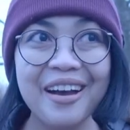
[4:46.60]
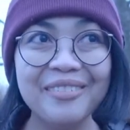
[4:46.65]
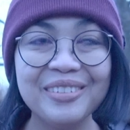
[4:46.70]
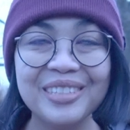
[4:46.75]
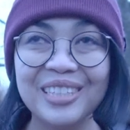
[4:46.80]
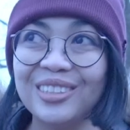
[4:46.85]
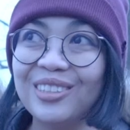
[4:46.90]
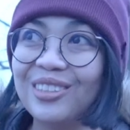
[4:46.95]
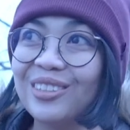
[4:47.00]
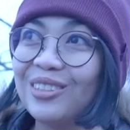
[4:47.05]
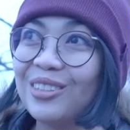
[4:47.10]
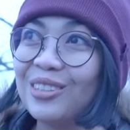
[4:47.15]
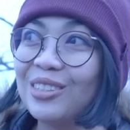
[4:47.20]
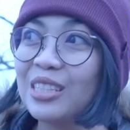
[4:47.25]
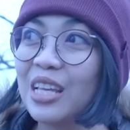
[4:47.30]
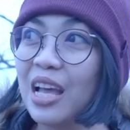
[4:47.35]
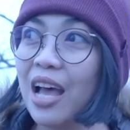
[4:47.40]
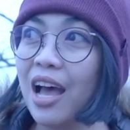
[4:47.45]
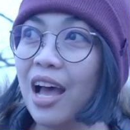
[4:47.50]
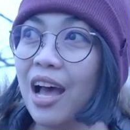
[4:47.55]
Habis itu terus
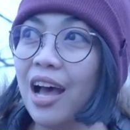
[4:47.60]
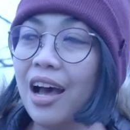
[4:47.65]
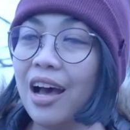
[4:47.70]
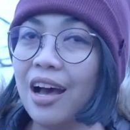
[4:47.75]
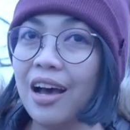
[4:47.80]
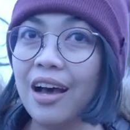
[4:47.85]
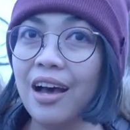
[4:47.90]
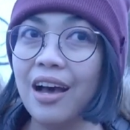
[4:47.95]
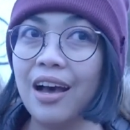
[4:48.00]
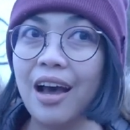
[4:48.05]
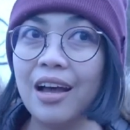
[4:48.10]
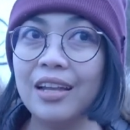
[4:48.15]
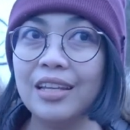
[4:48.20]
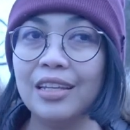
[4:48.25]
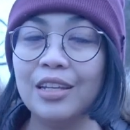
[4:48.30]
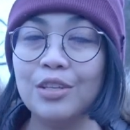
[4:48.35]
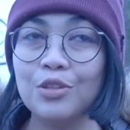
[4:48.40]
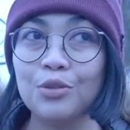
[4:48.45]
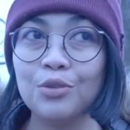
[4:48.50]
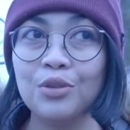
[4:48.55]
uh,
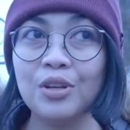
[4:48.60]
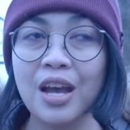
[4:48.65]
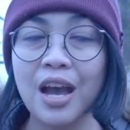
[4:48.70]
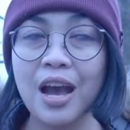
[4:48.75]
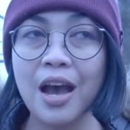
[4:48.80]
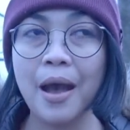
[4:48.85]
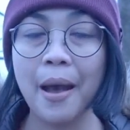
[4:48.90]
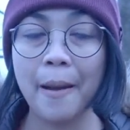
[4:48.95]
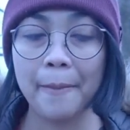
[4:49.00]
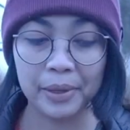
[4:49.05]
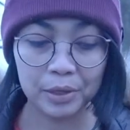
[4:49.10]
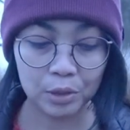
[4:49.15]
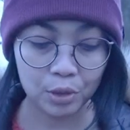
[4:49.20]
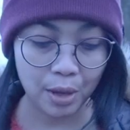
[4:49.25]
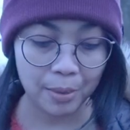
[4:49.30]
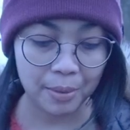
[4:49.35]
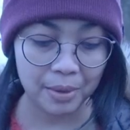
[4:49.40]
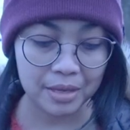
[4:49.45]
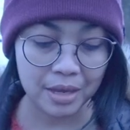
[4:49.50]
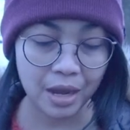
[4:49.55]
ini juga apa tuh
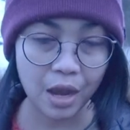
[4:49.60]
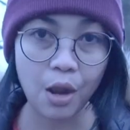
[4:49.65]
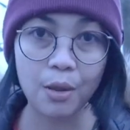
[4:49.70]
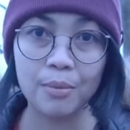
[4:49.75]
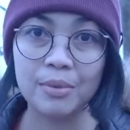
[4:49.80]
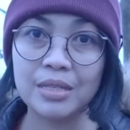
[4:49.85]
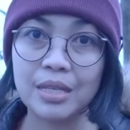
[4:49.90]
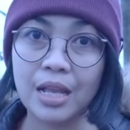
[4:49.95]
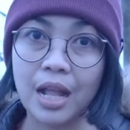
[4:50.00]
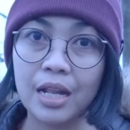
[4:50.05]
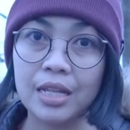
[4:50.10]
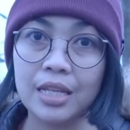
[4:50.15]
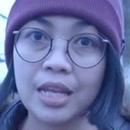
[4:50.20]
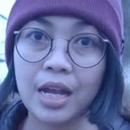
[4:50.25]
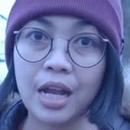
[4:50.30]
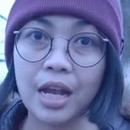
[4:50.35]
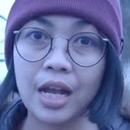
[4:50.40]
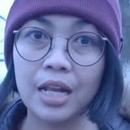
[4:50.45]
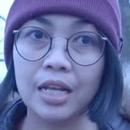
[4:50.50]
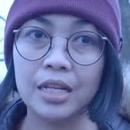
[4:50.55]
namanya kalau
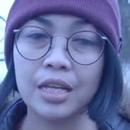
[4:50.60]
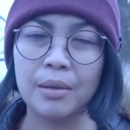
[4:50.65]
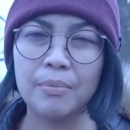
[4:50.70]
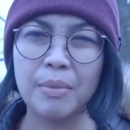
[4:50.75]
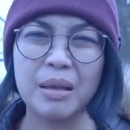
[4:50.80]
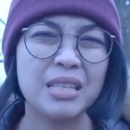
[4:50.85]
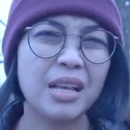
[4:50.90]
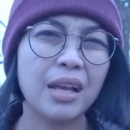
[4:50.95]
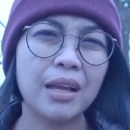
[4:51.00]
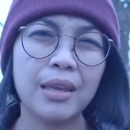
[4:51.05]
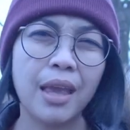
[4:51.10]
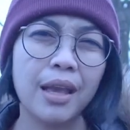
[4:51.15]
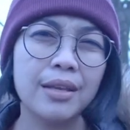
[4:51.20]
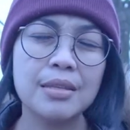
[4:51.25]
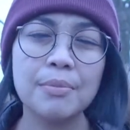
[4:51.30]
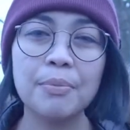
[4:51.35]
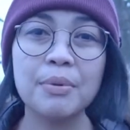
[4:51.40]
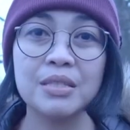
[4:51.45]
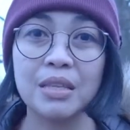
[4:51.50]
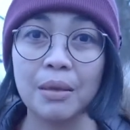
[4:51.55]
misalnya kalian masak yang
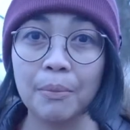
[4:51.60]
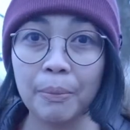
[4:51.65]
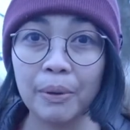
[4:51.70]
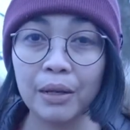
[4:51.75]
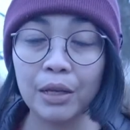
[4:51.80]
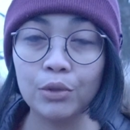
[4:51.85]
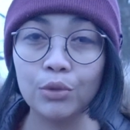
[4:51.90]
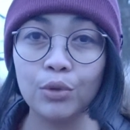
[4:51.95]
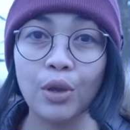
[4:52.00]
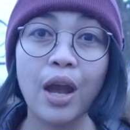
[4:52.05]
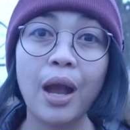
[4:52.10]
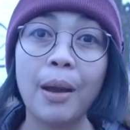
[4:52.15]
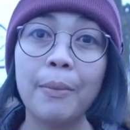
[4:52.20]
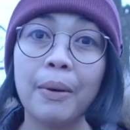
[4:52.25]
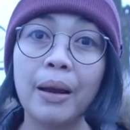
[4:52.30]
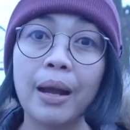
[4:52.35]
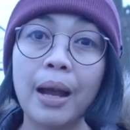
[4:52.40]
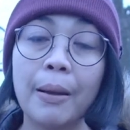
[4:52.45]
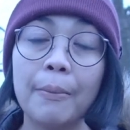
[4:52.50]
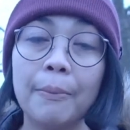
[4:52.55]
simpel-simpel gitu yang
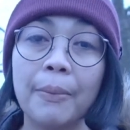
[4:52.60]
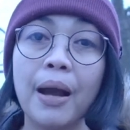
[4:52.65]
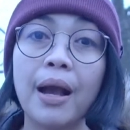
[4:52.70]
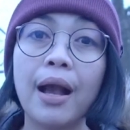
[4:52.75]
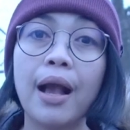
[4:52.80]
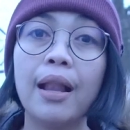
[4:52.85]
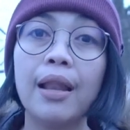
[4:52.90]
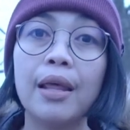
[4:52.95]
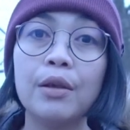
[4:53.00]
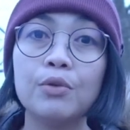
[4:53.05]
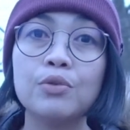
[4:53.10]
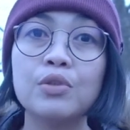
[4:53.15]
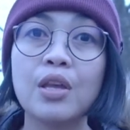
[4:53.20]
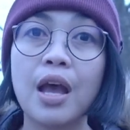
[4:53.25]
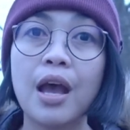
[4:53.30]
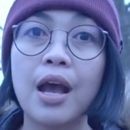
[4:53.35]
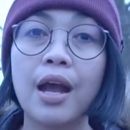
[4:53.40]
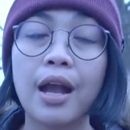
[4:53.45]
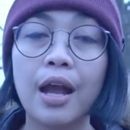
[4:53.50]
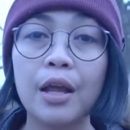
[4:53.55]
gampang-gampang kalian
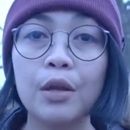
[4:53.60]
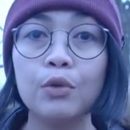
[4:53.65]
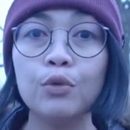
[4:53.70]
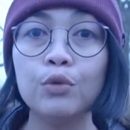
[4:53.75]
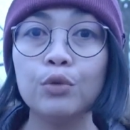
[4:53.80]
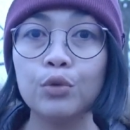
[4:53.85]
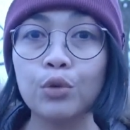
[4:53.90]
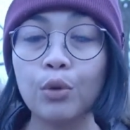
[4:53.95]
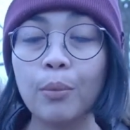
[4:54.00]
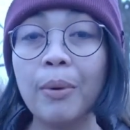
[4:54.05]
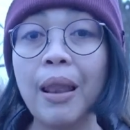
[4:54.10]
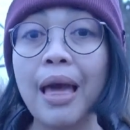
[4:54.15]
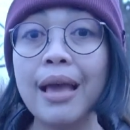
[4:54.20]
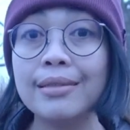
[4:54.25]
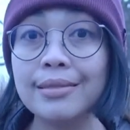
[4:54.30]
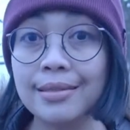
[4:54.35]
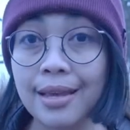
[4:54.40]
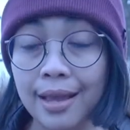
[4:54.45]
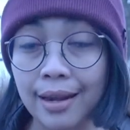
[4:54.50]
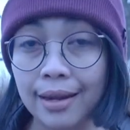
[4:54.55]
usahakan untuk
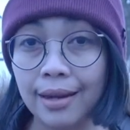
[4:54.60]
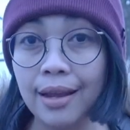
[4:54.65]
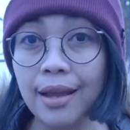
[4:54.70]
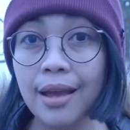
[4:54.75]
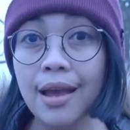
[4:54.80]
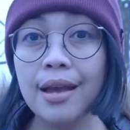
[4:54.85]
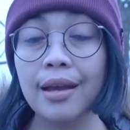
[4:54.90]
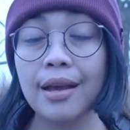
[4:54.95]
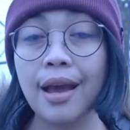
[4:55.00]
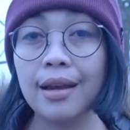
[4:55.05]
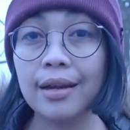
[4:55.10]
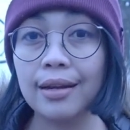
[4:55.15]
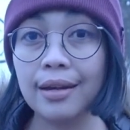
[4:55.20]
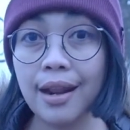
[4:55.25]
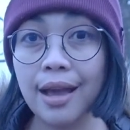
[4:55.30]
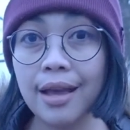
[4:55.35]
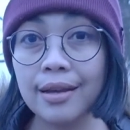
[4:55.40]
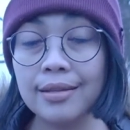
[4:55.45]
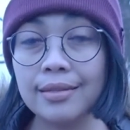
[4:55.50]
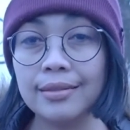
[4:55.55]
belajar.
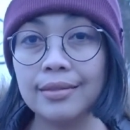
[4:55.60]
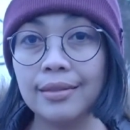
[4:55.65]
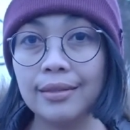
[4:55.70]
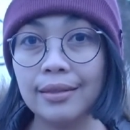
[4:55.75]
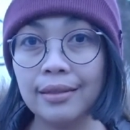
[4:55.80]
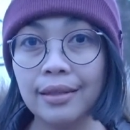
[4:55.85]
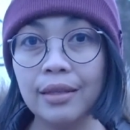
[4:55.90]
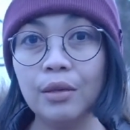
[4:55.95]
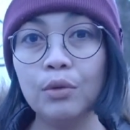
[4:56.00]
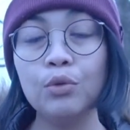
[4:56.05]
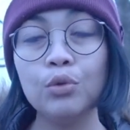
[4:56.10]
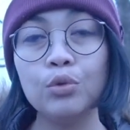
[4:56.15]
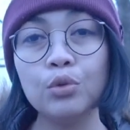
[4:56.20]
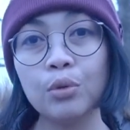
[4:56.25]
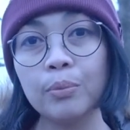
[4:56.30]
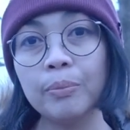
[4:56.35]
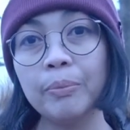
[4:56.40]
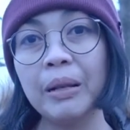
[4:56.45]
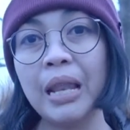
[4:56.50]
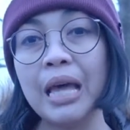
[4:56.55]
Karena di sini
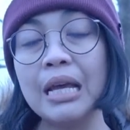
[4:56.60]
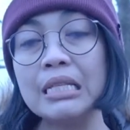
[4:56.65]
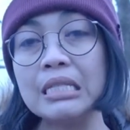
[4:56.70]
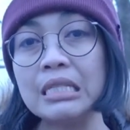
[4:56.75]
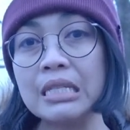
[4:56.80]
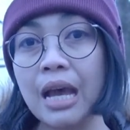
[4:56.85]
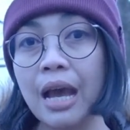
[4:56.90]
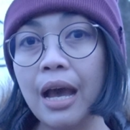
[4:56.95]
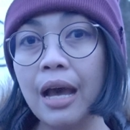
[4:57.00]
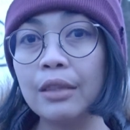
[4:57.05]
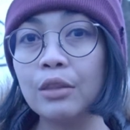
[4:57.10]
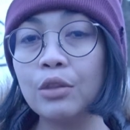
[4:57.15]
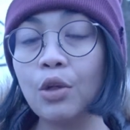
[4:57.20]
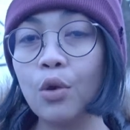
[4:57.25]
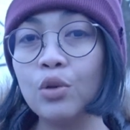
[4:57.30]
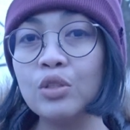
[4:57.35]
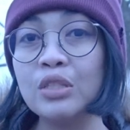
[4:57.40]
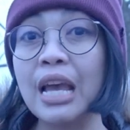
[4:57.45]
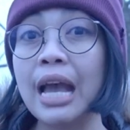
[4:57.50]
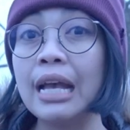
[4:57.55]
untuk belanja
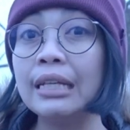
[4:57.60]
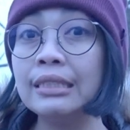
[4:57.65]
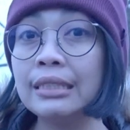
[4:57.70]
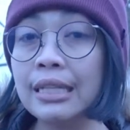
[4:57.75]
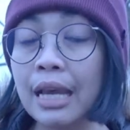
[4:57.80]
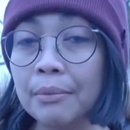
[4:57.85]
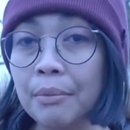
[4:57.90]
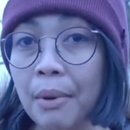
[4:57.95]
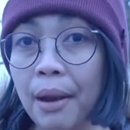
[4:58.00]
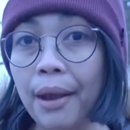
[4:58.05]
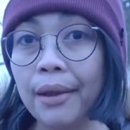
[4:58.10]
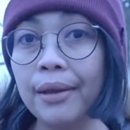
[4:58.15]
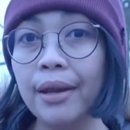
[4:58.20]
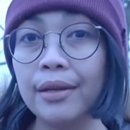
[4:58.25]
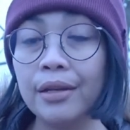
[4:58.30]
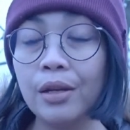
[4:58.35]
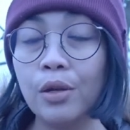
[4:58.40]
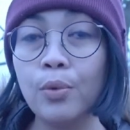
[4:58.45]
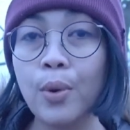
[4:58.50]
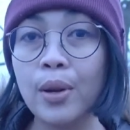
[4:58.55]
atau jajan
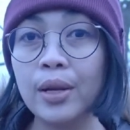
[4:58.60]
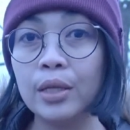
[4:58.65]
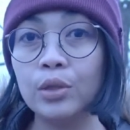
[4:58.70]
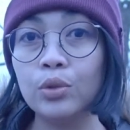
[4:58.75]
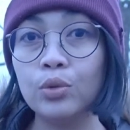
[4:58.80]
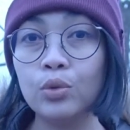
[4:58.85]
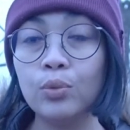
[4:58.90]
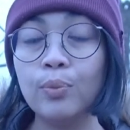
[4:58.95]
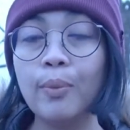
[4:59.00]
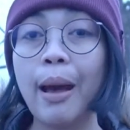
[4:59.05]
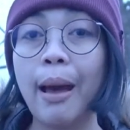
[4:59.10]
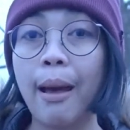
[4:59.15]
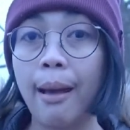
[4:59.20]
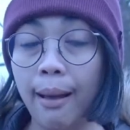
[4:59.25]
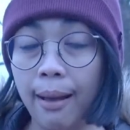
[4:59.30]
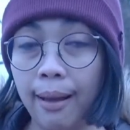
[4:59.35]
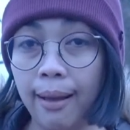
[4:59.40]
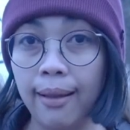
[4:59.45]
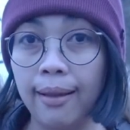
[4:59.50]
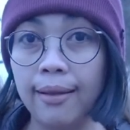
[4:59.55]
makanan di luar itu
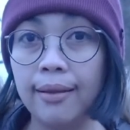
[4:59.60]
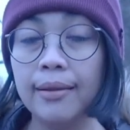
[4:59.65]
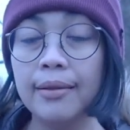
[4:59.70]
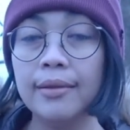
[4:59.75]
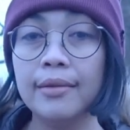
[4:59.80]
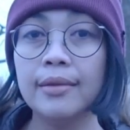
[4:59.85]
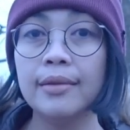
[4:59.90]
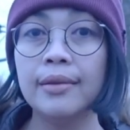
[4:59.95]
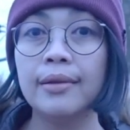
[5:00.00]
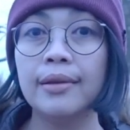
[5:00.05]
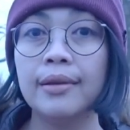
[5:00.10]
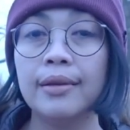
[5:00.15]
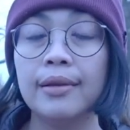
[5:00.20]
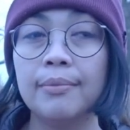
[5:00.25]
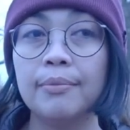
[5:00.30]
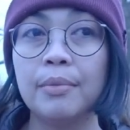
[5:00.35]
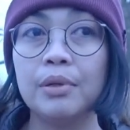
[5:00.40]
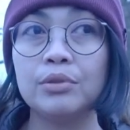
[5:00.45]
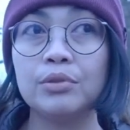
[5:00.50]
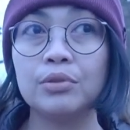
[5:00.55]
mahal mahal
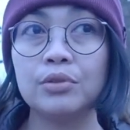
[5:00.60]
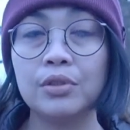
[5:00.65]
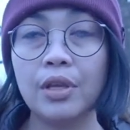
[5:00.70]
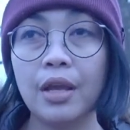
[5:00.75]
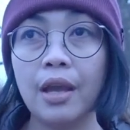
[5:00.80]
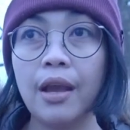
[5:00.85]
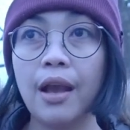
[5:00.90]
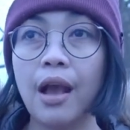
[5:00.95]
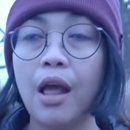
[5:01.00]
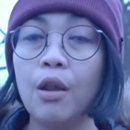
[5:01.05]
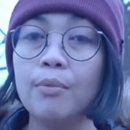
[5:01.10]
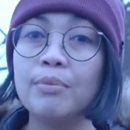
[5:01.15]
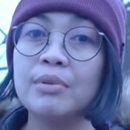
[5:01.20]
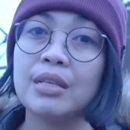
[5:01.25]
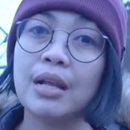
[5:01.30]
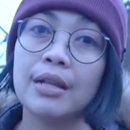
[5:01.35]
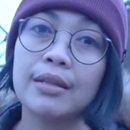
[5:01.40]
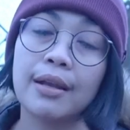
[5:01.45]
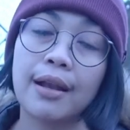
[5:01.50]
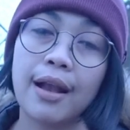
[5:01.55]
maksudnya kalau
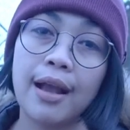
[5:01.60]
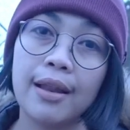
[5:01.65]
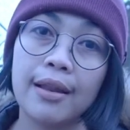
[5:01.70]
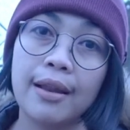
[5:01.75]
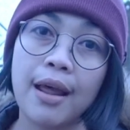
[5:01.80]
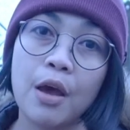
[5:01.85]
misalnya kalian